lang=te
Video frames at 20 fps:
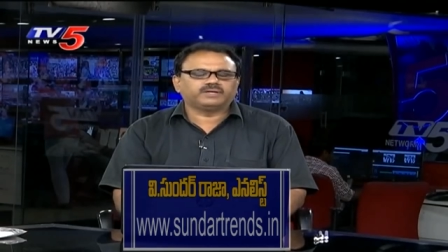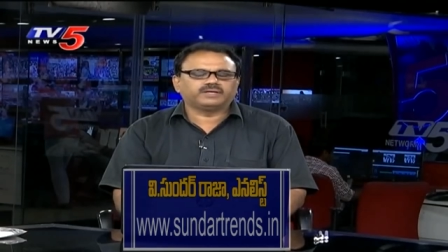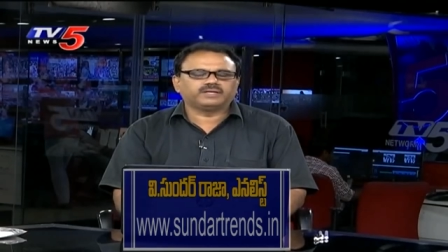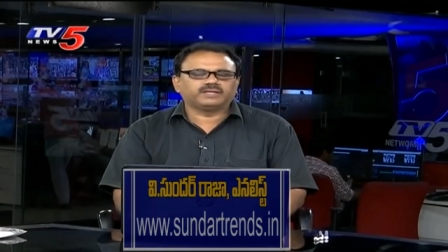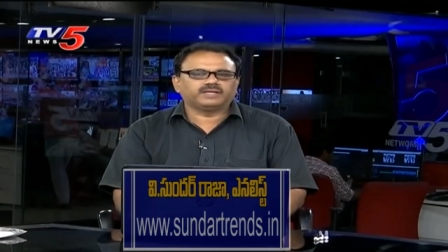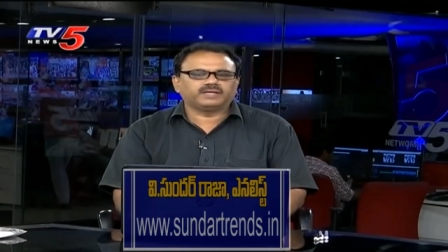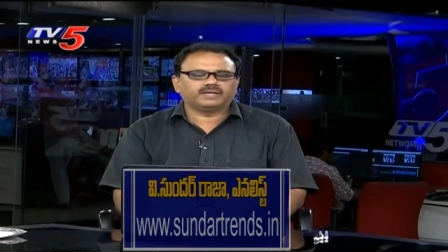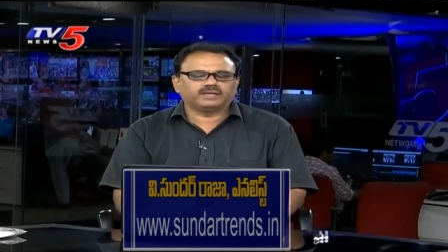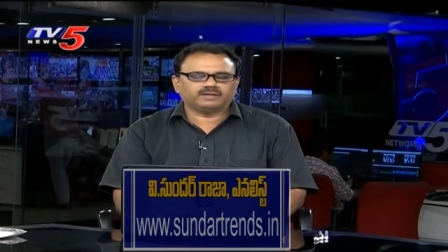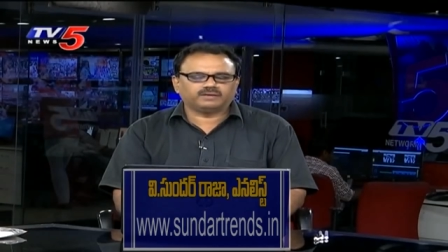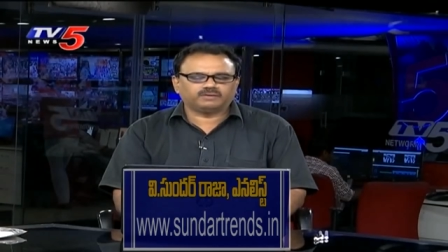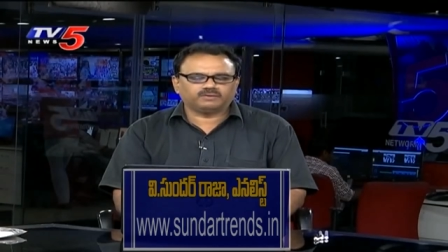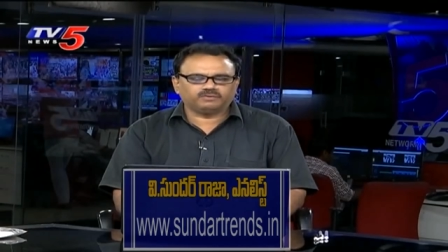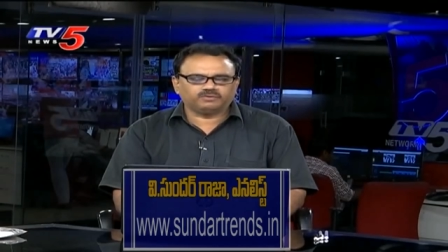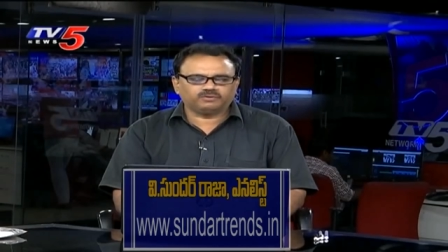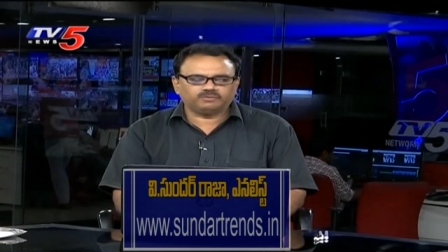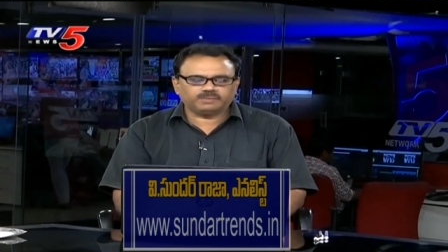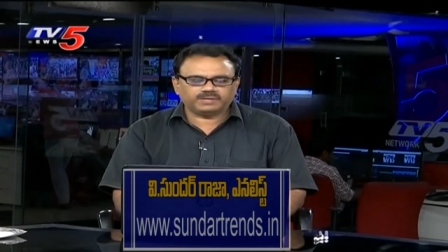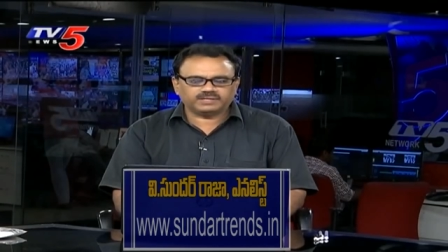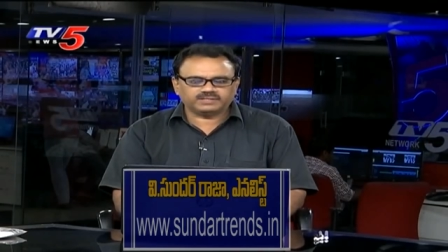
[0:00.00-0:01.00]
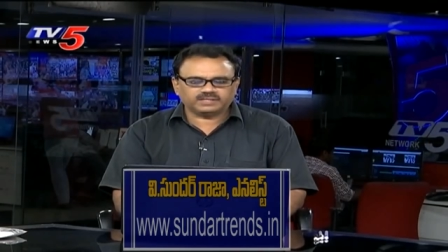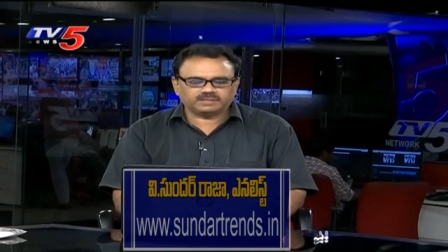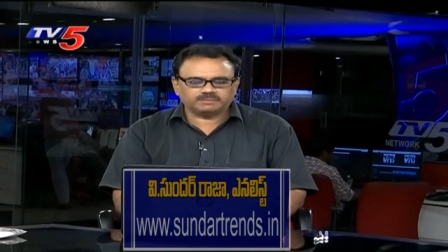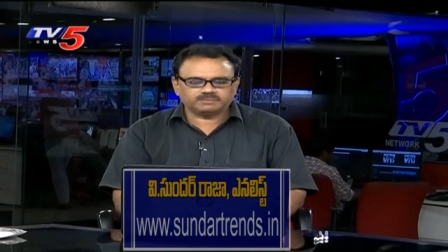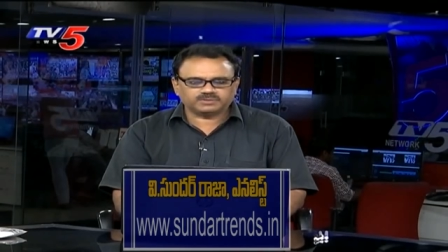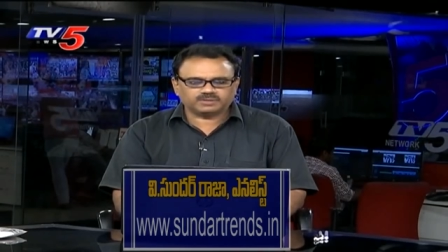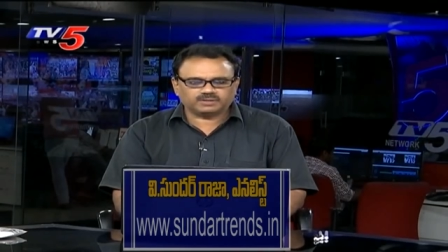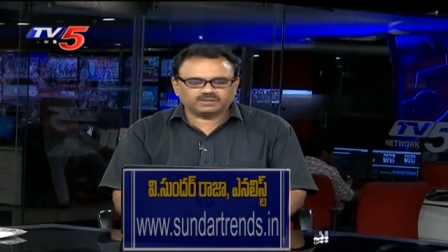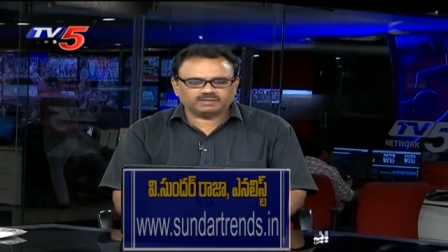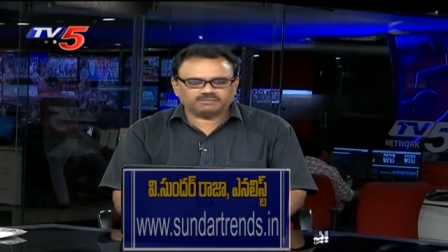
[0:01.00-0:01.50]
టెక్నికల్గా రెండు మేజర్
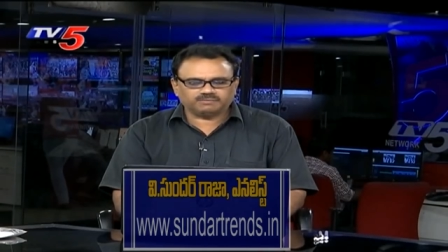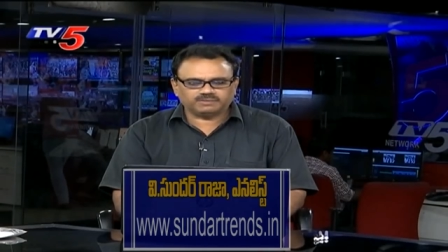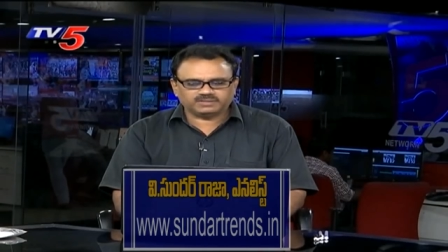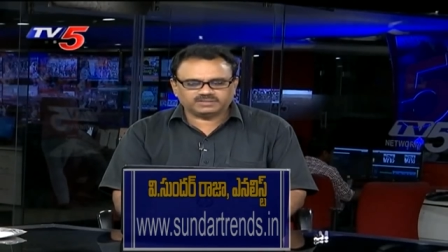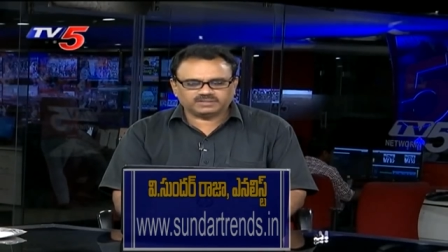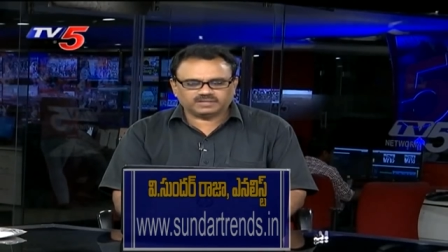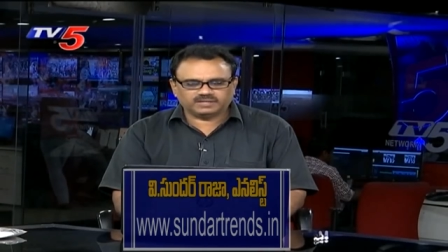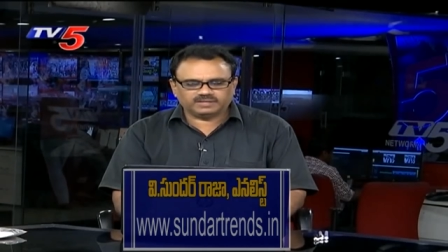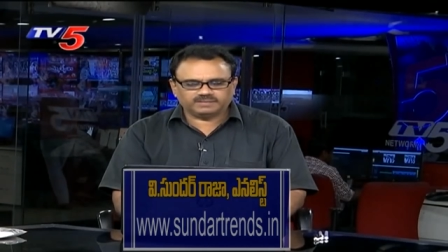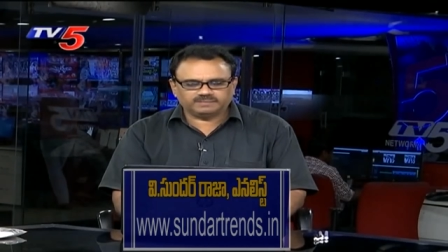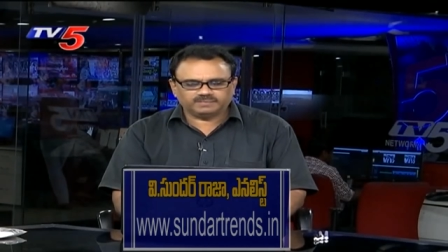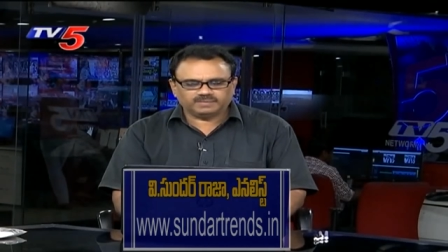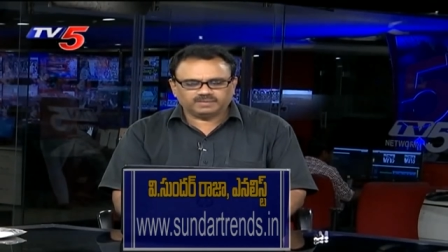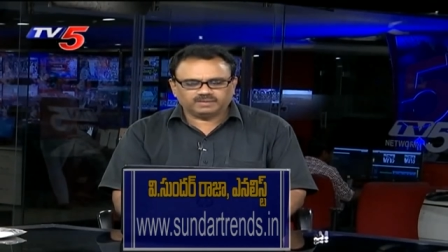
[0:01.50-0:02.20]
అంశాలు గమనించాలి